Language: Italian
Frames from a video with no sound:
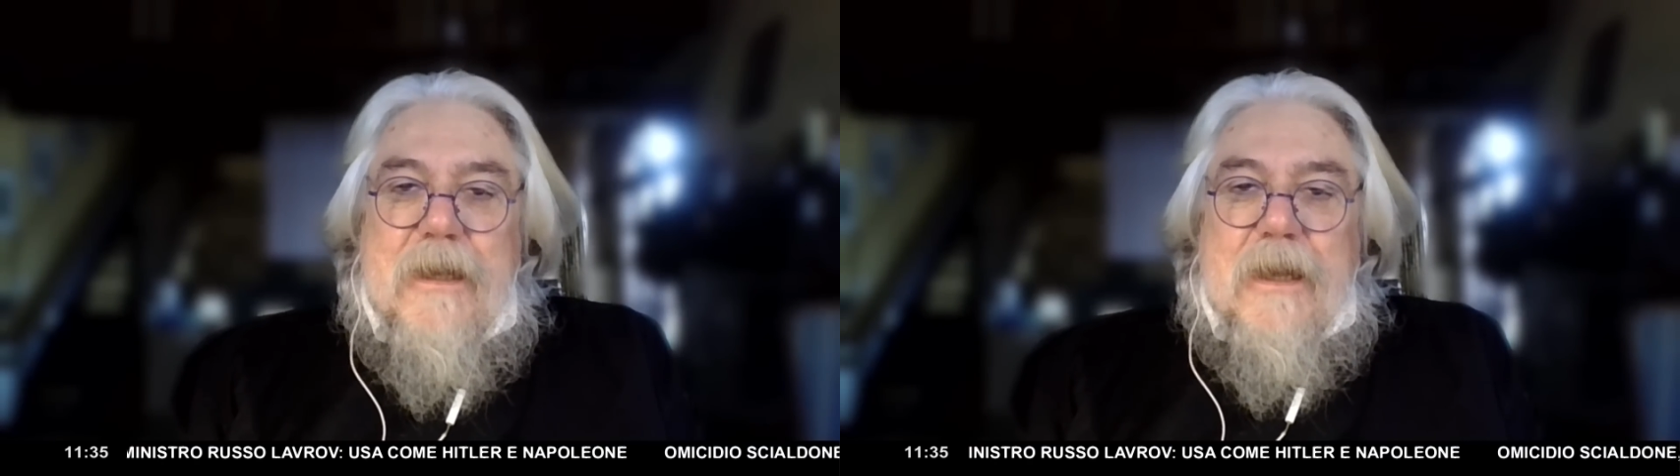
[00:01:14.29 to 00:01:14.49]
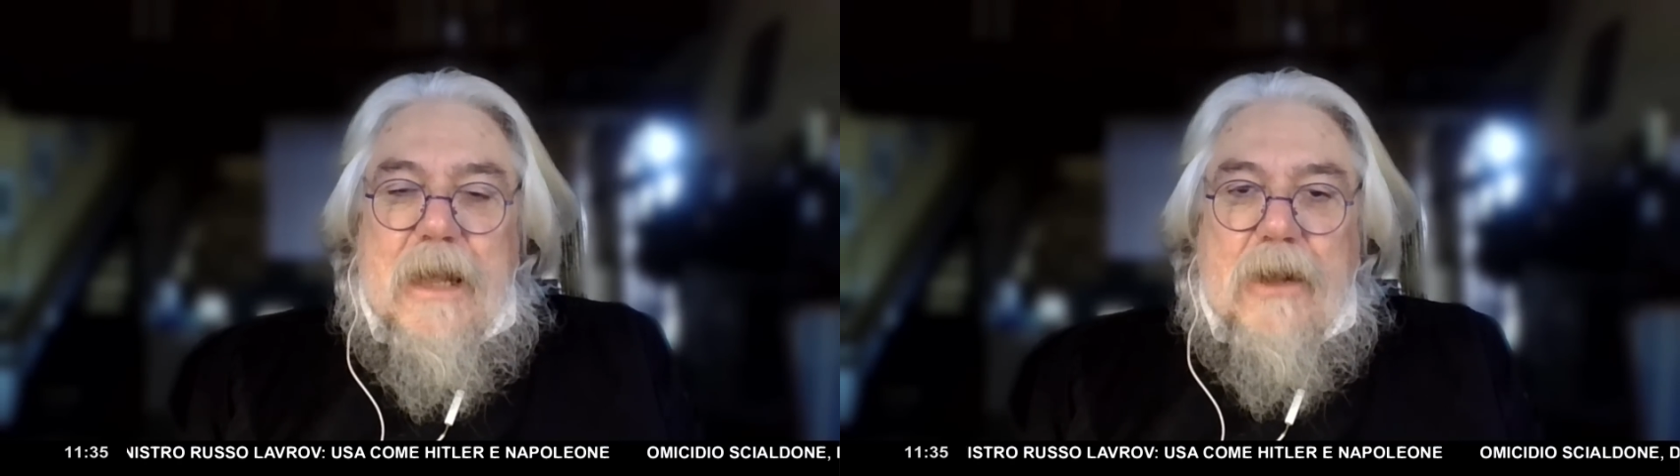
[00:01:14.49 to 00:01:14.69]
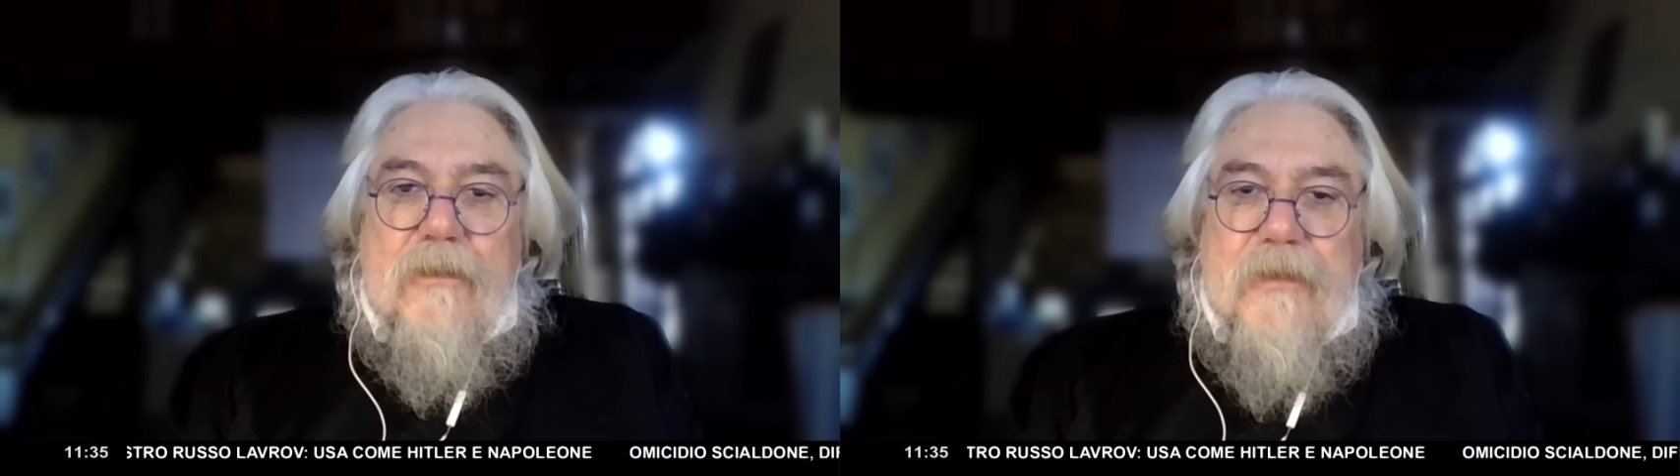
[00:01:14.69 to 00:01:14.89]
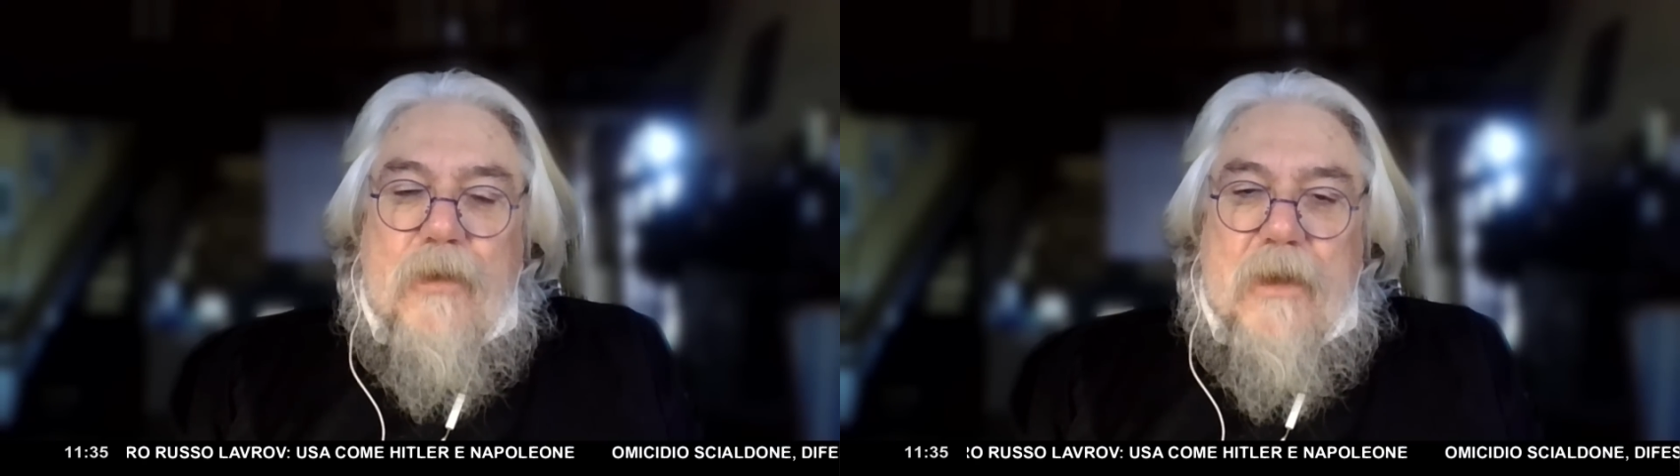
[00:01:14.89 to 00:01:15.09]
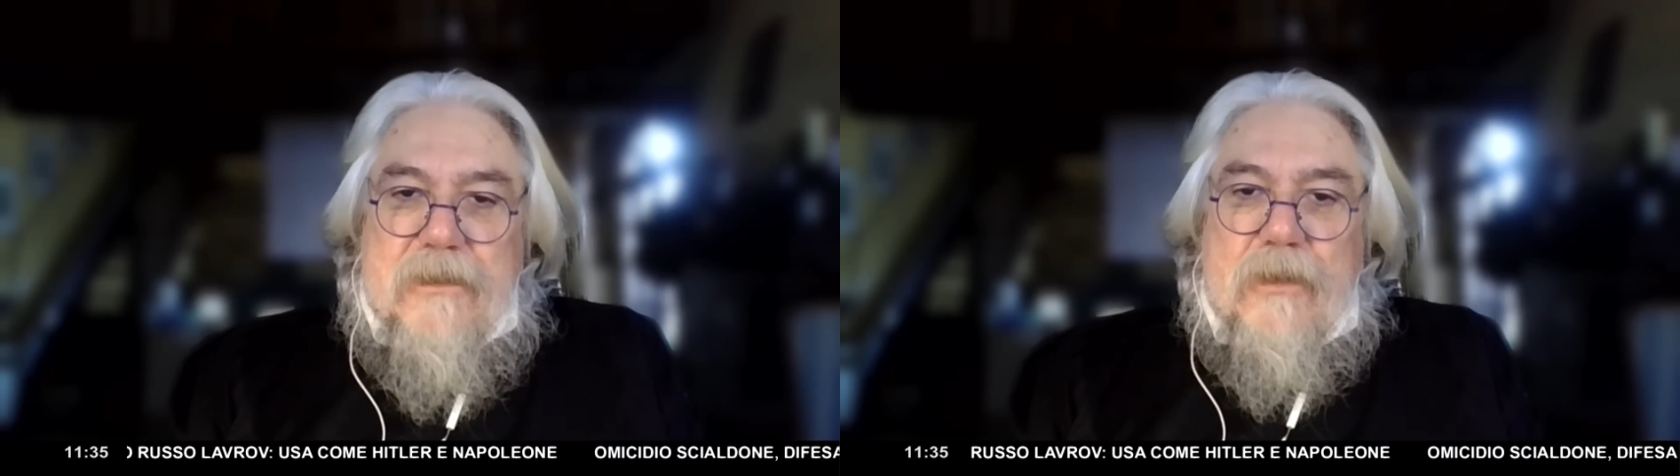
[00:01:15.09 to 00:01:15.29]
la
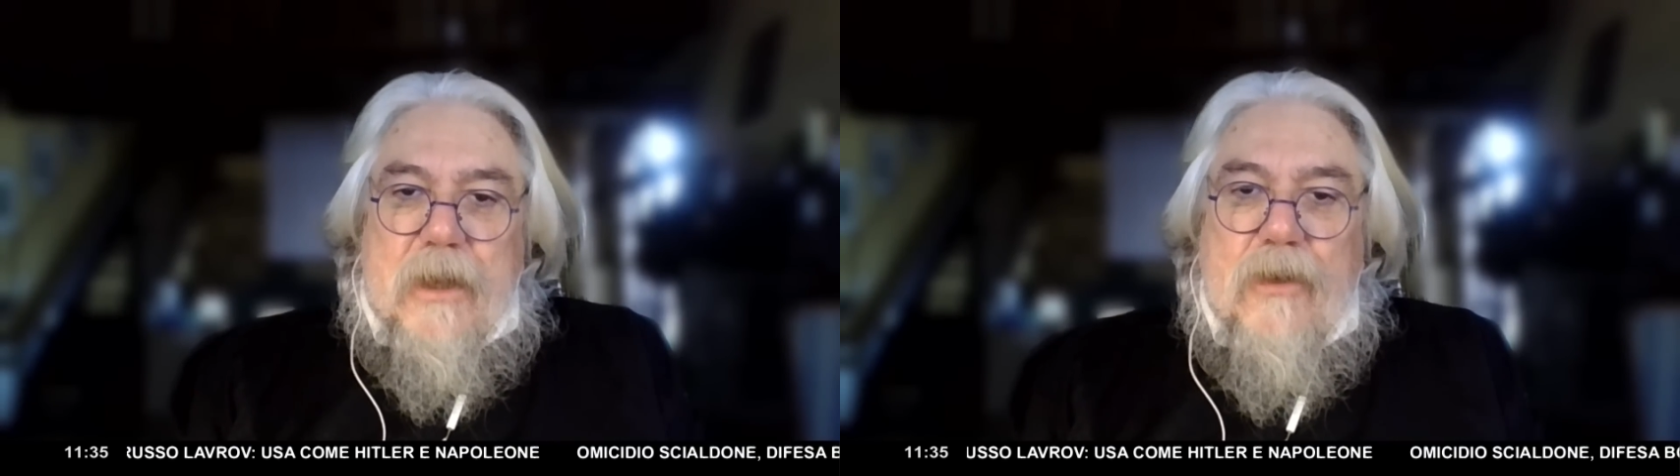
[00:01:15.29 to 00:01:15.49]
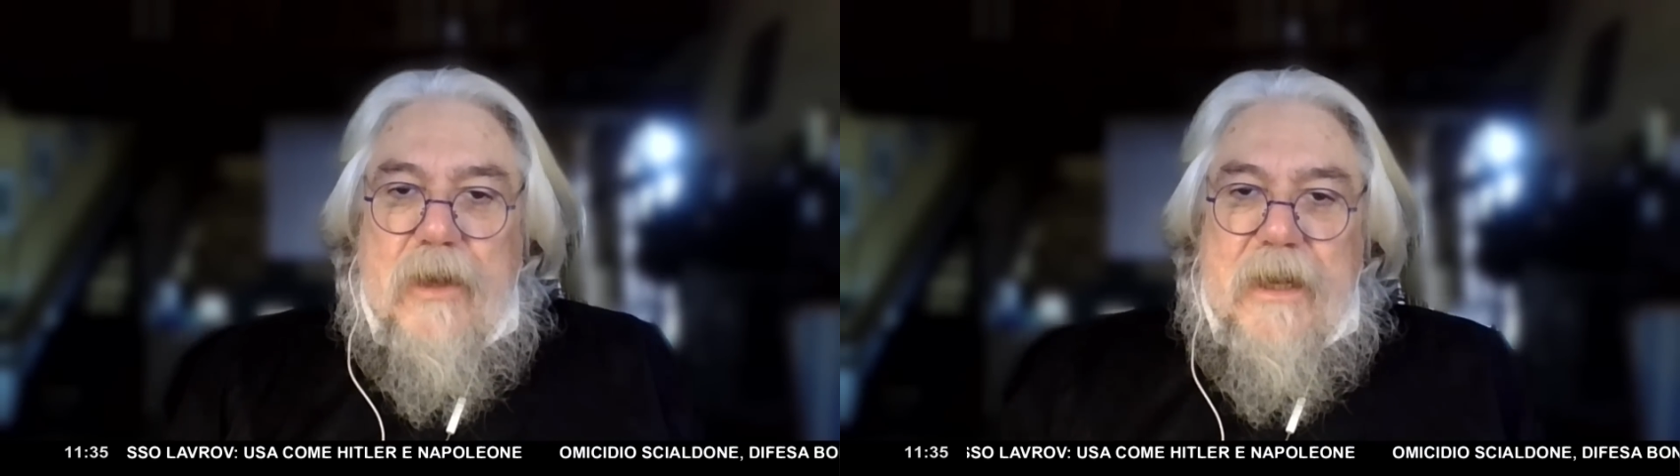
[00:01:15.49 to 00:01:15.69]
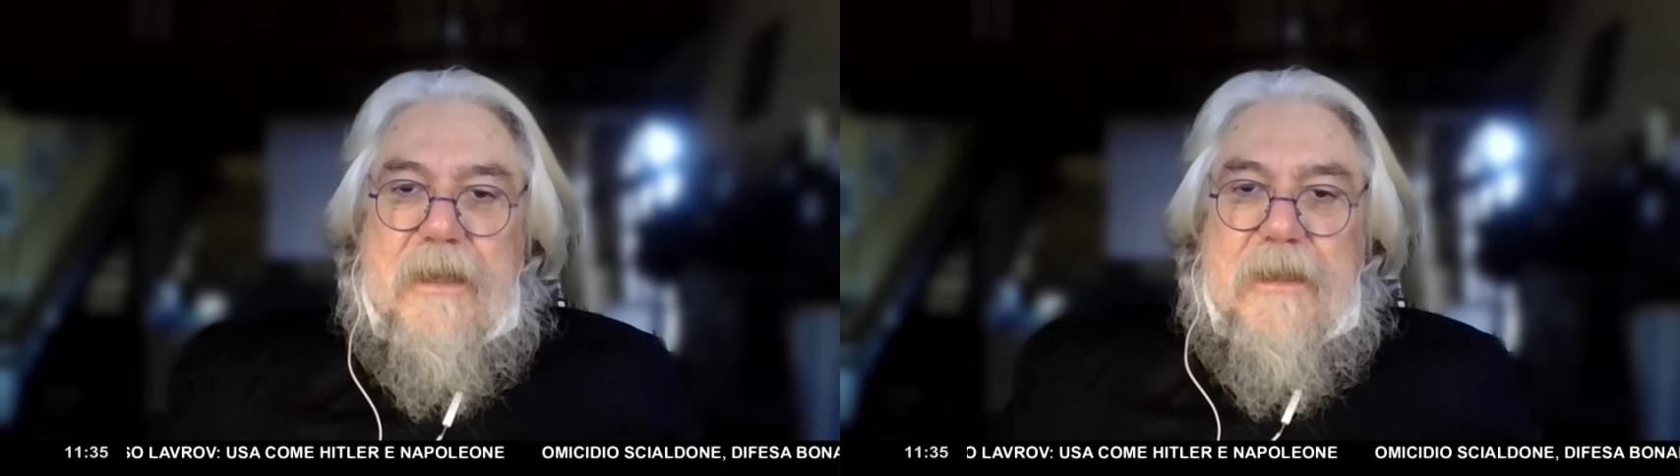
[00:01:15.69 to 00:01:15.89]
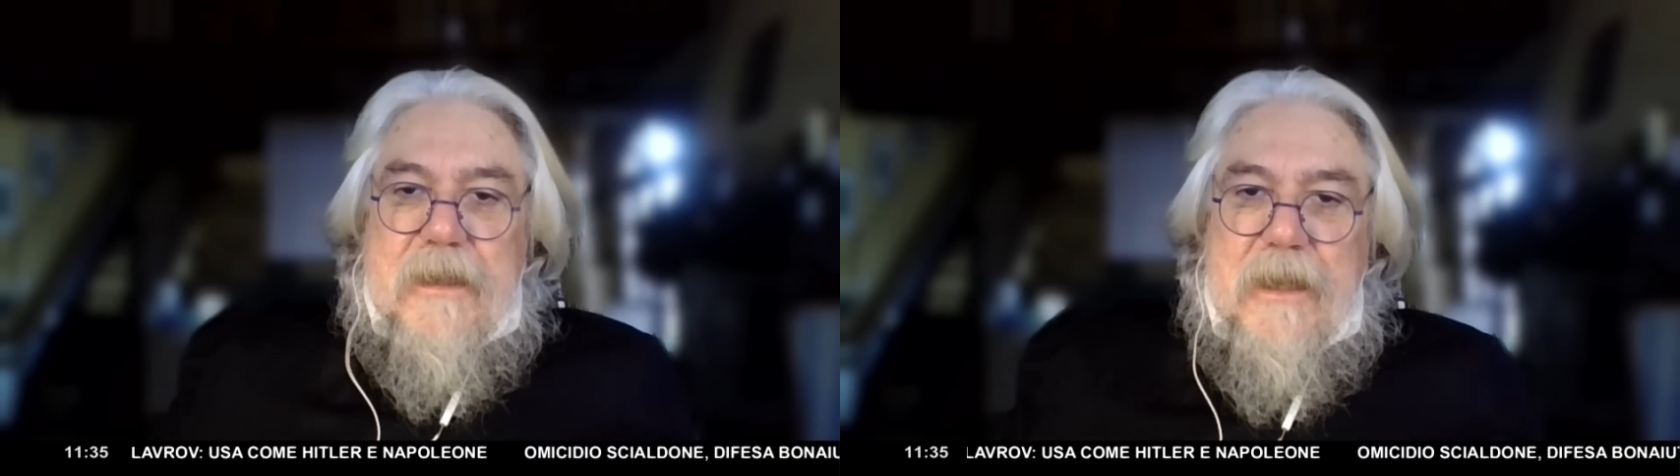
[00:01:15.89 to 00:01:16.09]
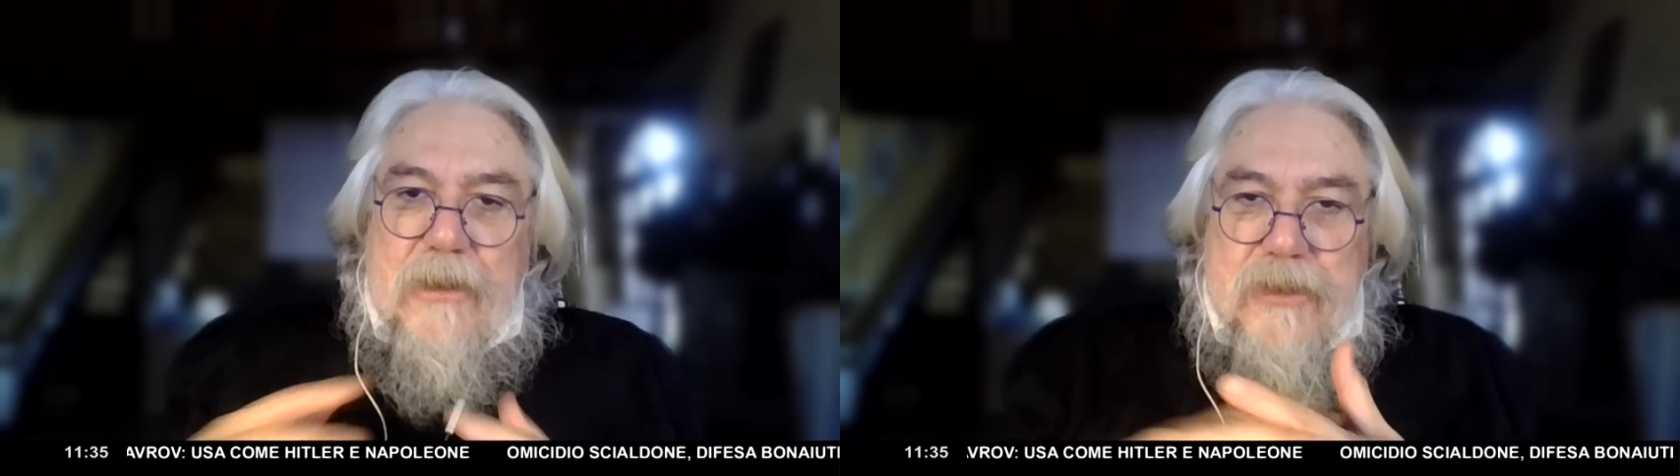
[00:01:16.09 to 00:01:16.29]
configurazione coerente degli